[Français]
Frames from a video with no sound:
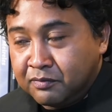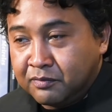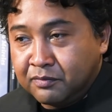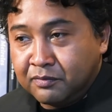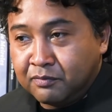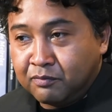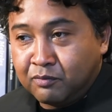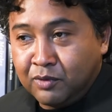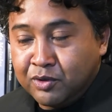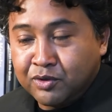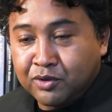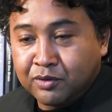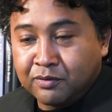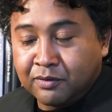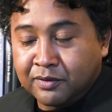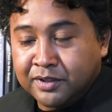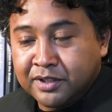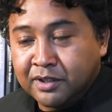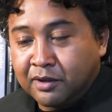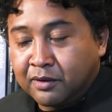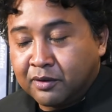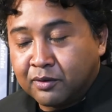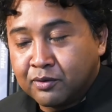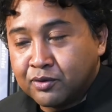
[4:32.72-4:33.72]
moi, je, on
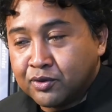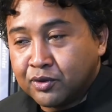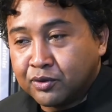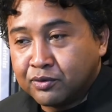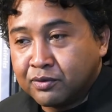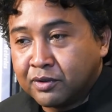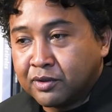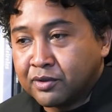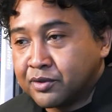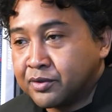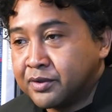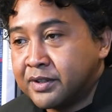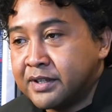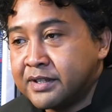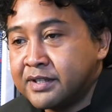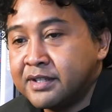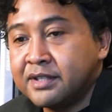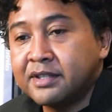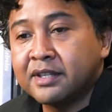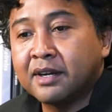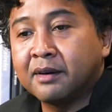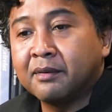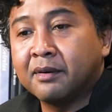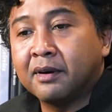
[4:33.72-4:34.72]
dire qu'aujourd'hui, quand je
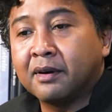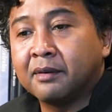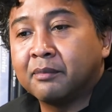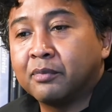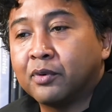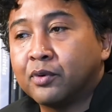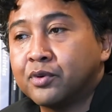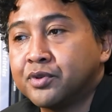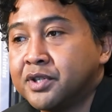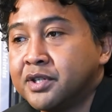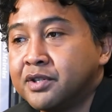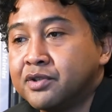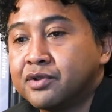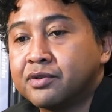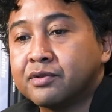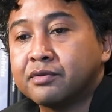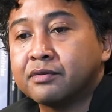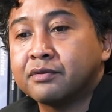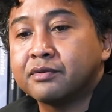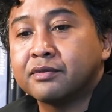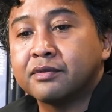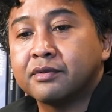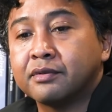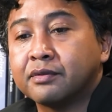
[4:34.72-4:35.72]
dessine un, projet, je,
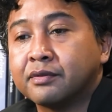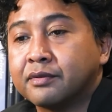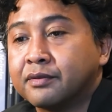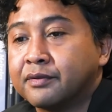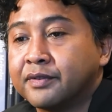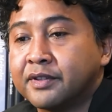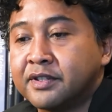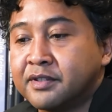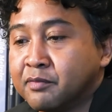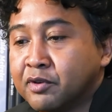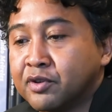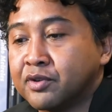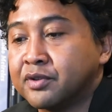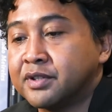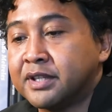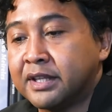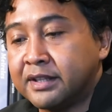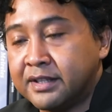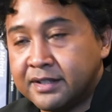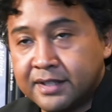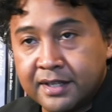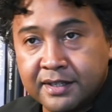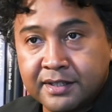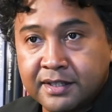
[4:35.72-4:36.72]
effectivement, il y a
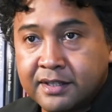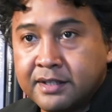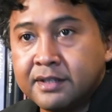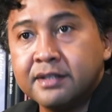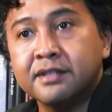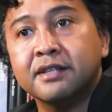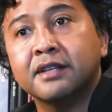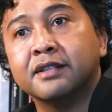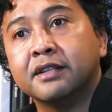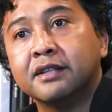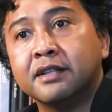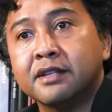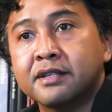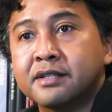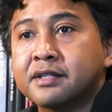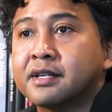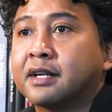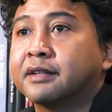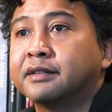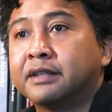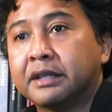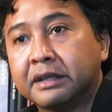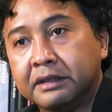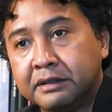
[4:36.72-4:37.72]
des esquisses, il y a des
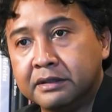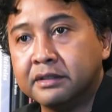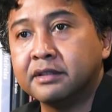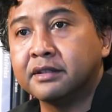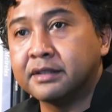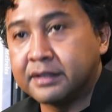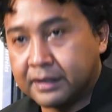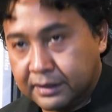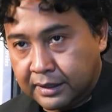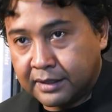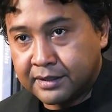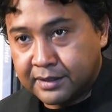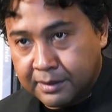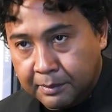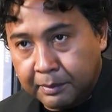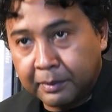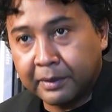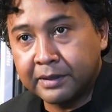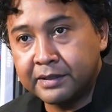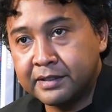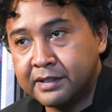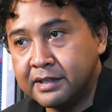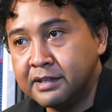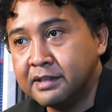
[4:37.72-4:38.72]
dessins techniques, c'est assez
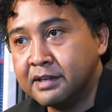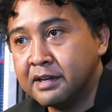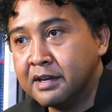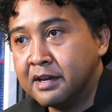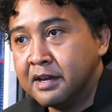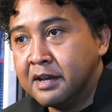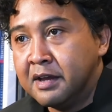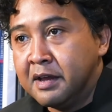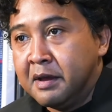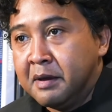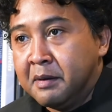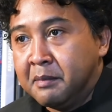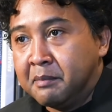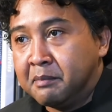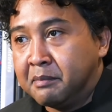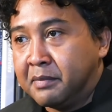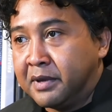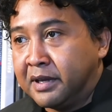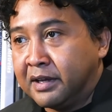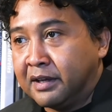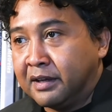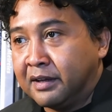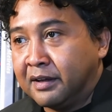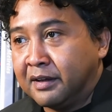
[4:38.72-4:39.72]
précis.
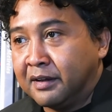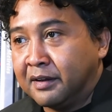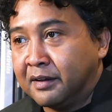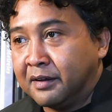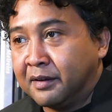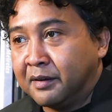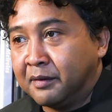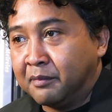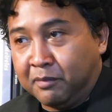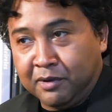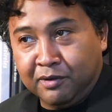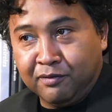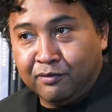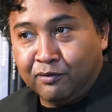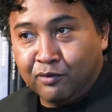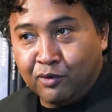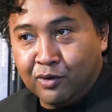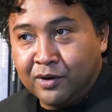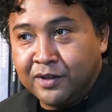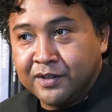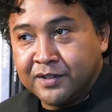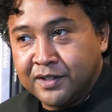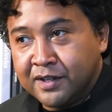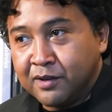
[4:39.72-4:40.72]
Mais mais il faut
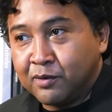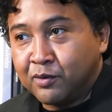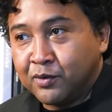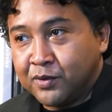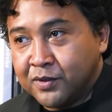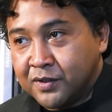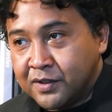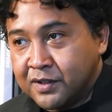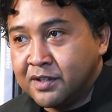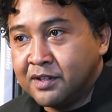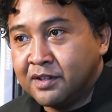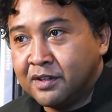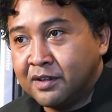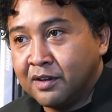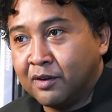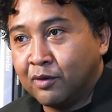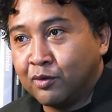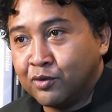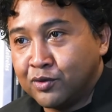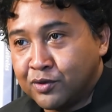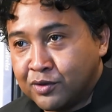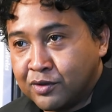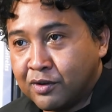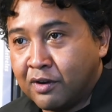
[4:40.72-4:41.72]
laisser aussi
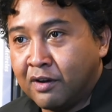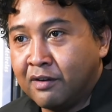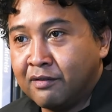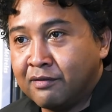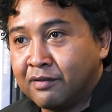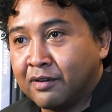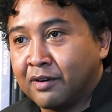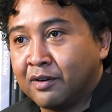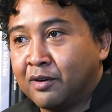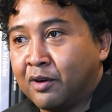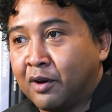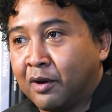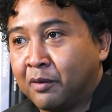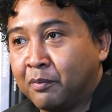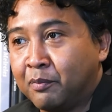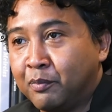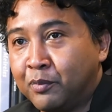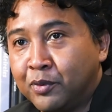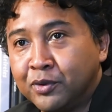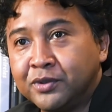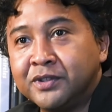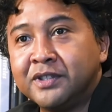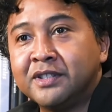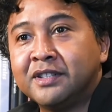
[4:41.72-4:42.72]
aux œuvres leur
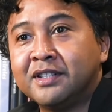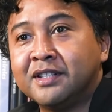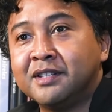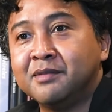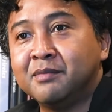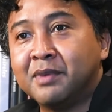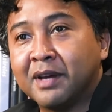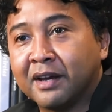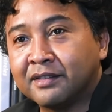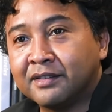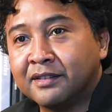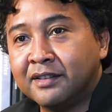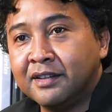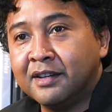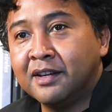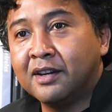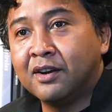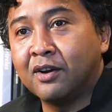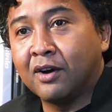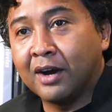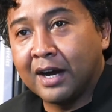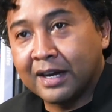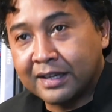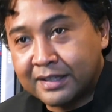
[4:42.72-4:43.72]
petite liberté et
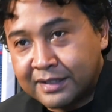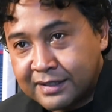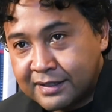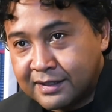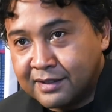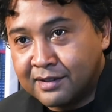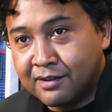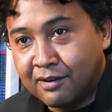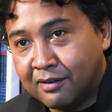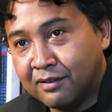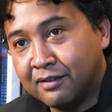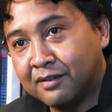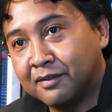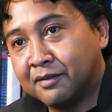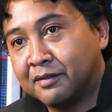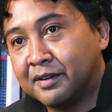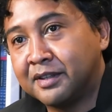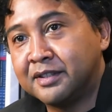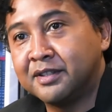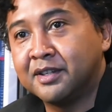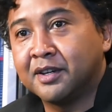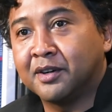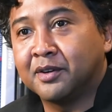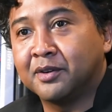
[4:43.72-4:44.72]
leur accident, on va
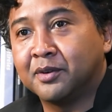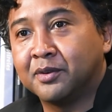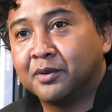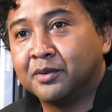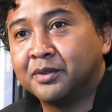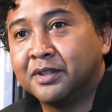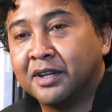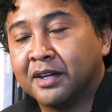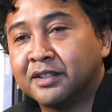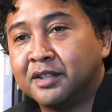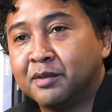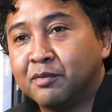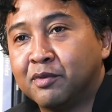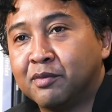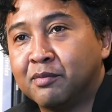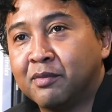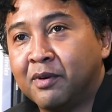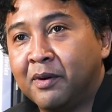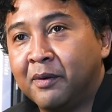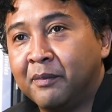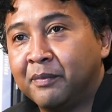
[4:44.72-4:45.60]
dire, mmh. au dernier moment.